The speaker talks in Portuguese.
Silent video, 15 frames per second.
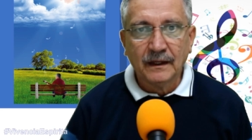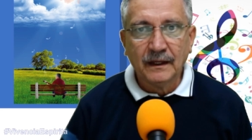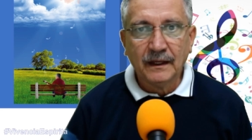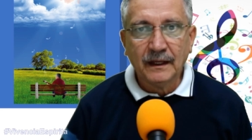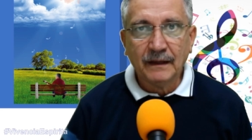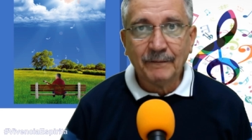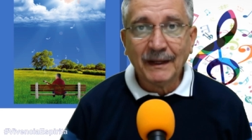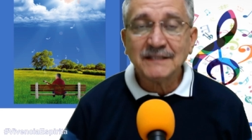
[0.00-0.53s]

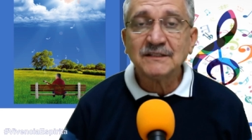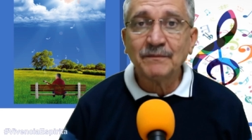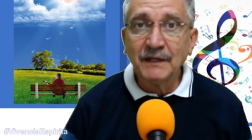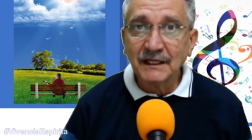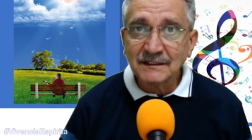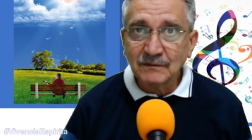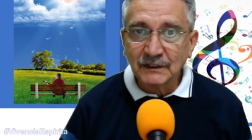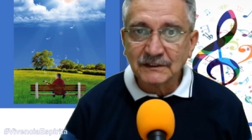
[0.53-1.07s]
É, mas
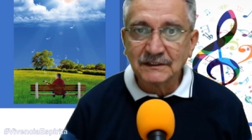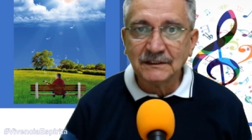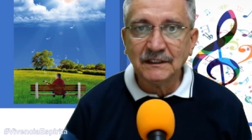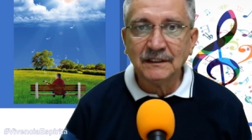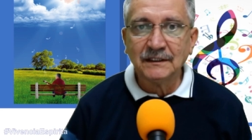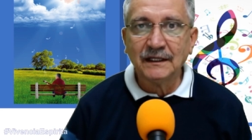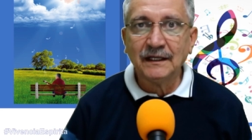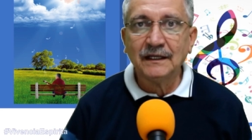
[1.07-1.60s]
mesmo
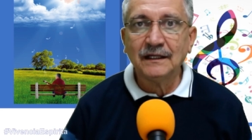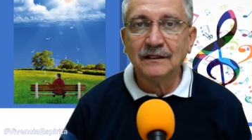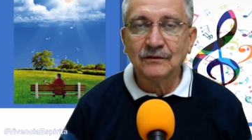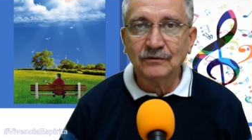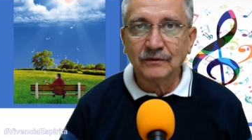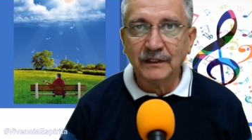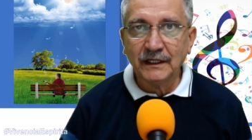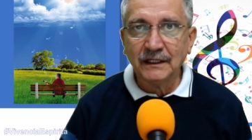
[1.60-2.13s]
assim, né, ele
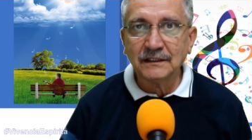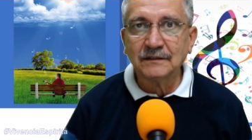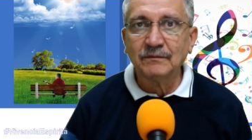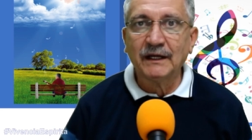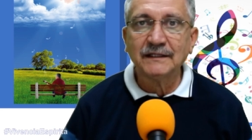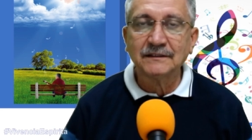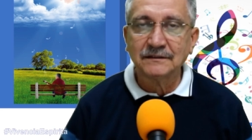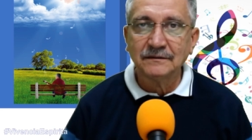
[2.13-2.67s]
doente,
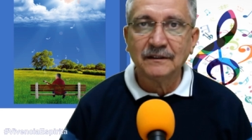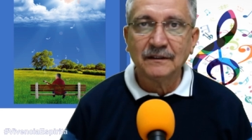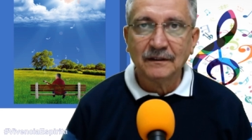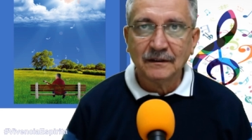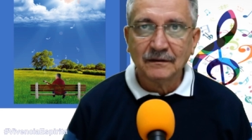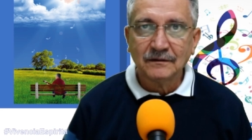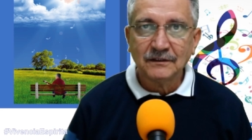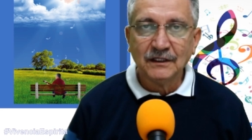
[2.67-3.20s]
mas
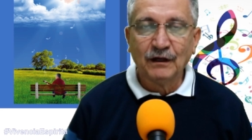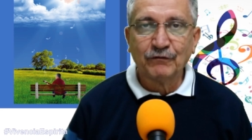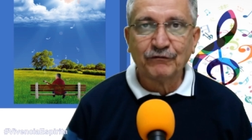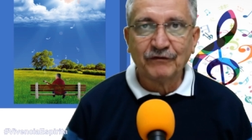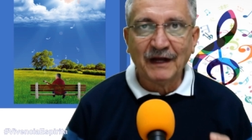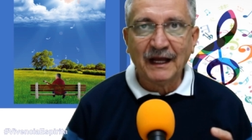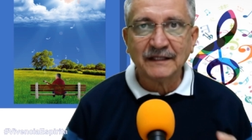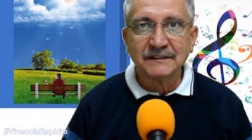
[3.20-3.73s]
tinha
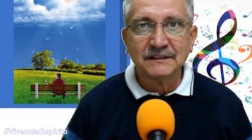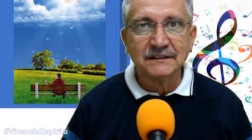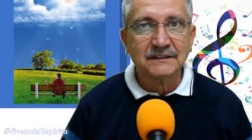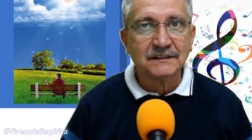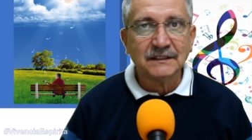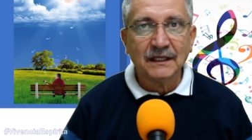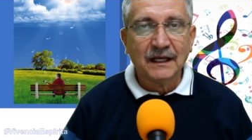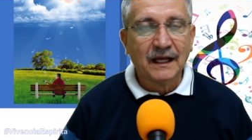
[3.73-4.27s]

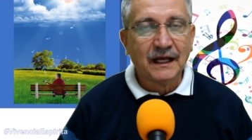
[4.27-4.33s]
fases